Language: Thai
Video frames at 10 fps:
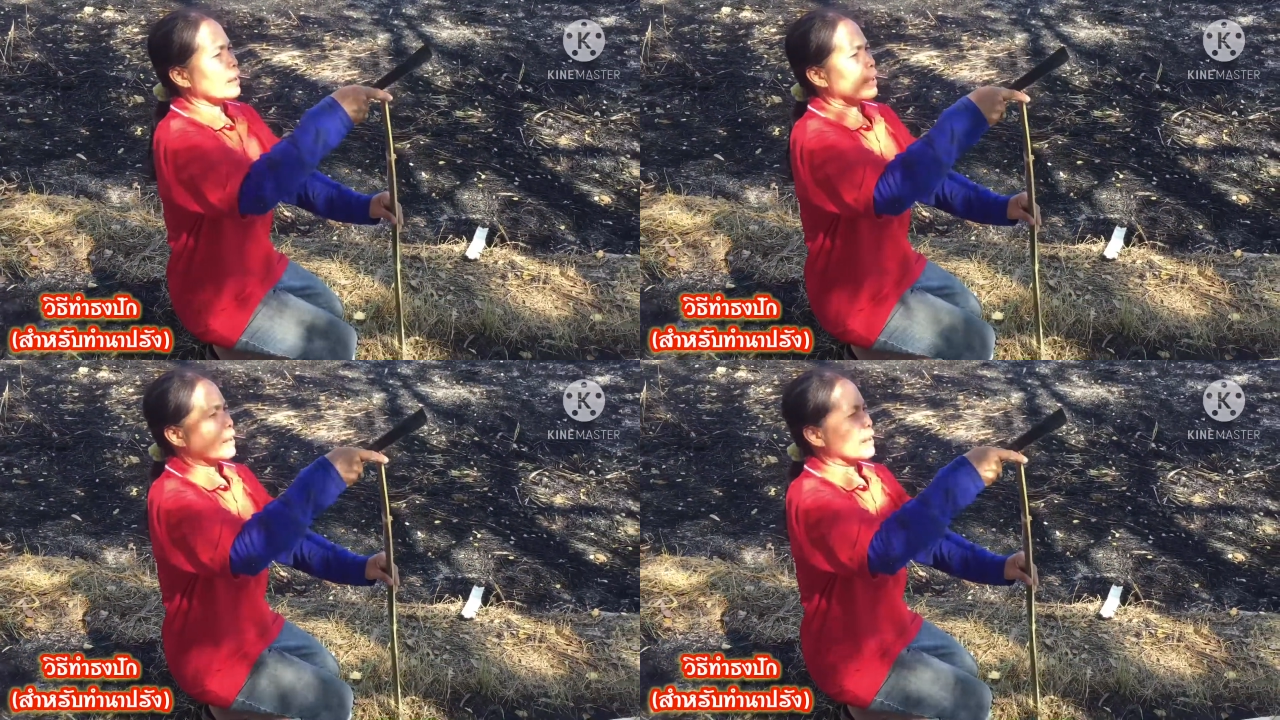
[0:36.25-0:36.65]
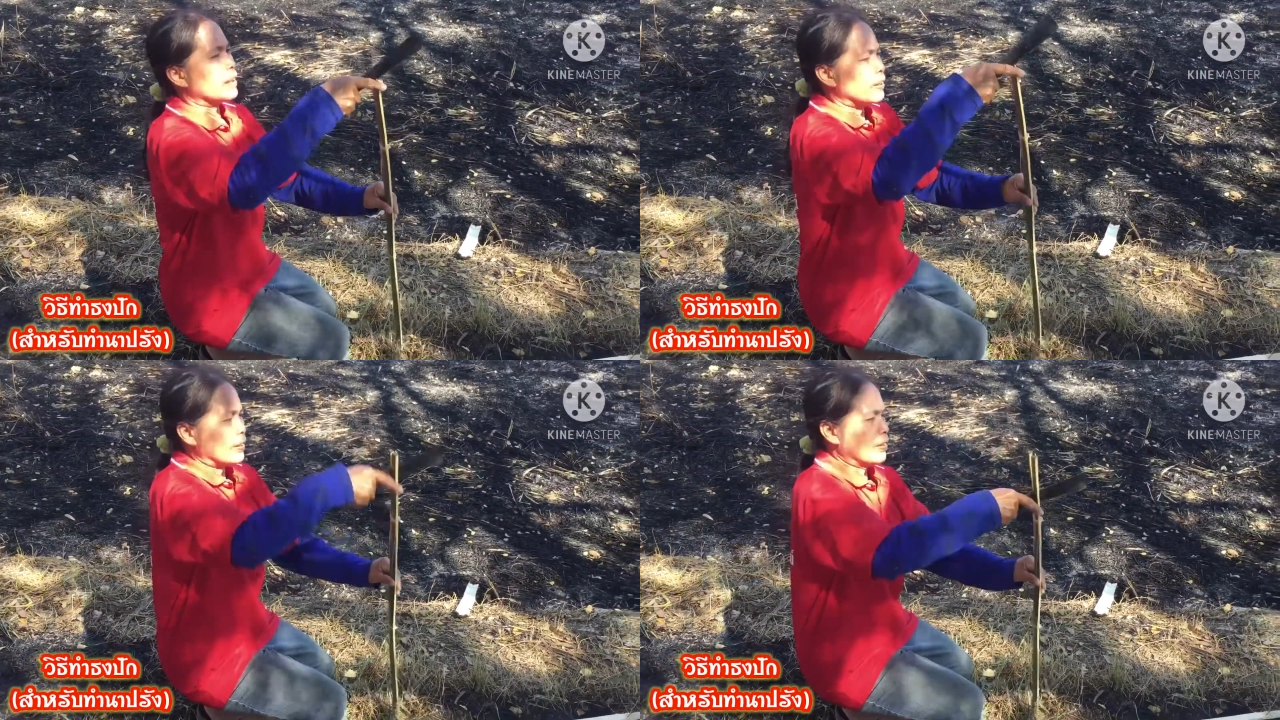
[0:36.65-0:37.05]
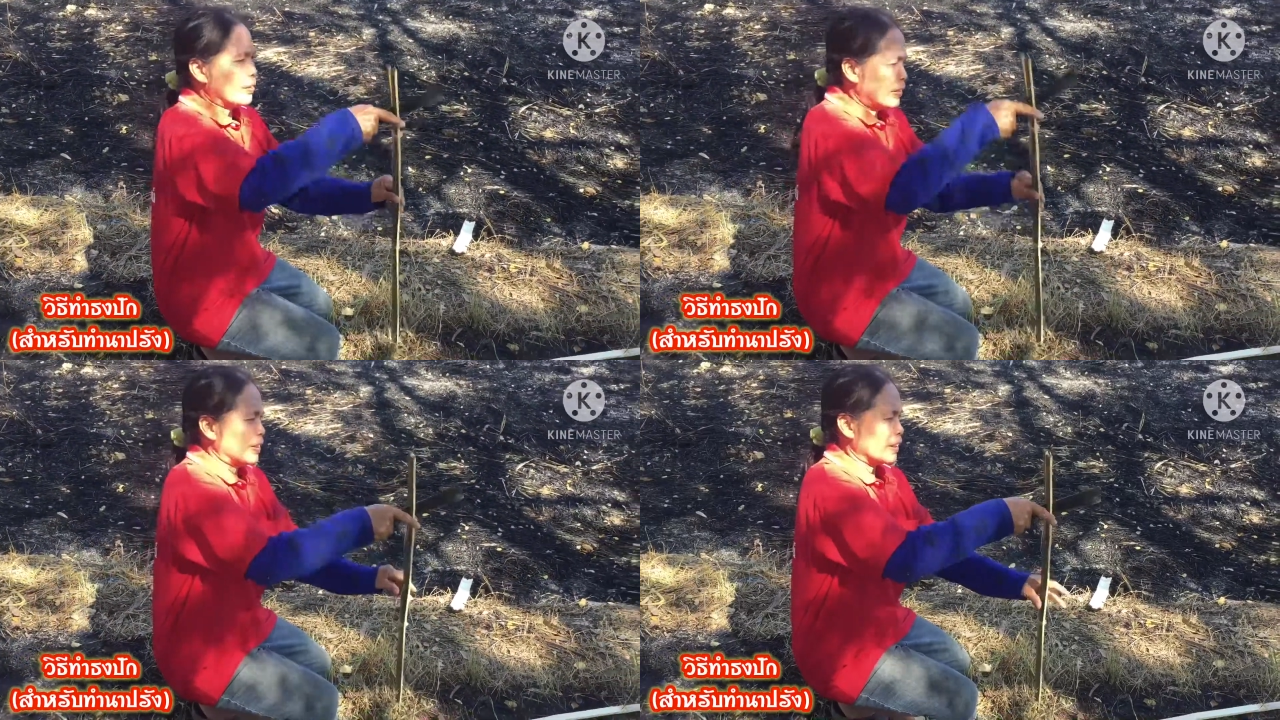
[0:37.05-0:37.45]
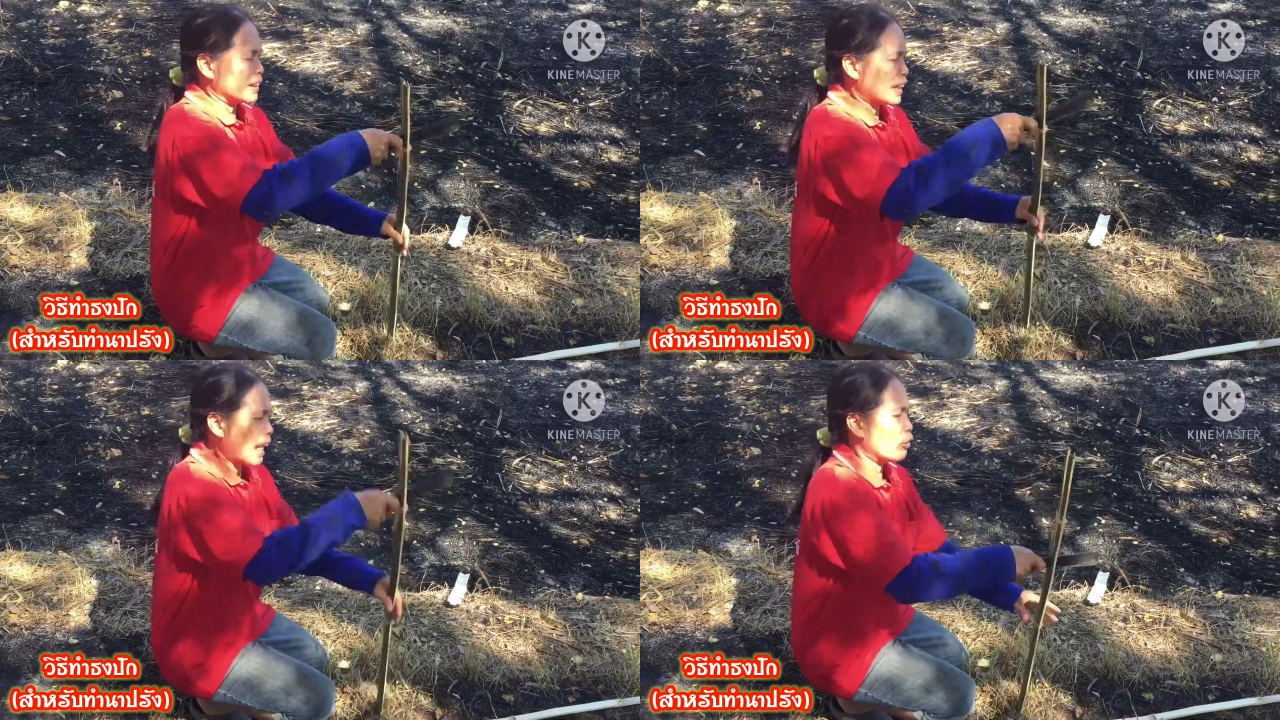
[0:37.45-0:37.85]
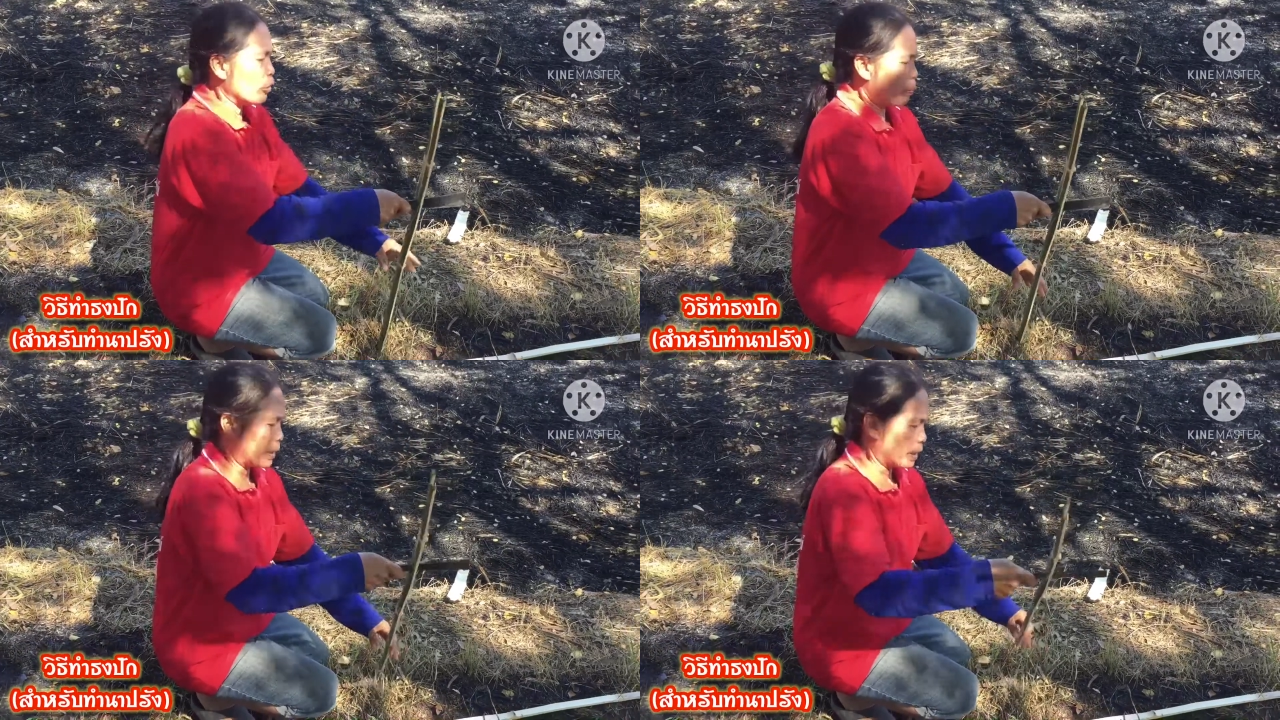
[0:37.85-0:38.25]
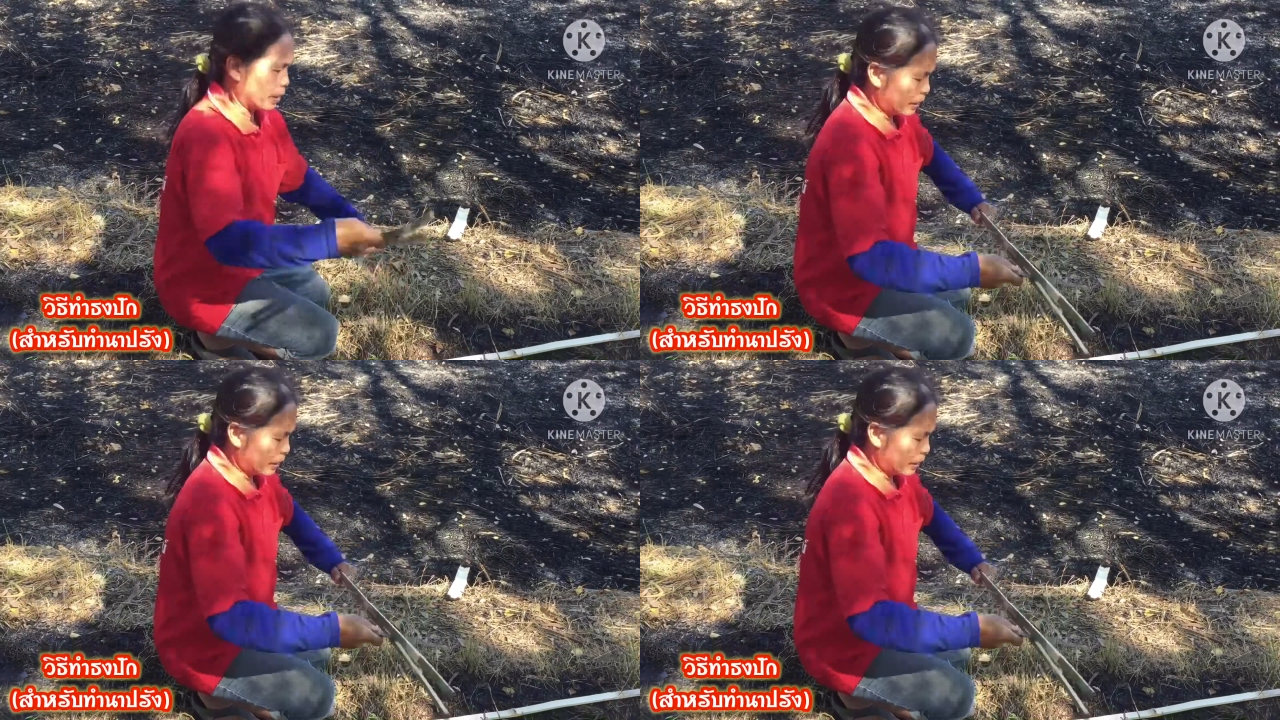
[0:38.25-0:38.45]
ที่แล้วก็จักเอารถก่อน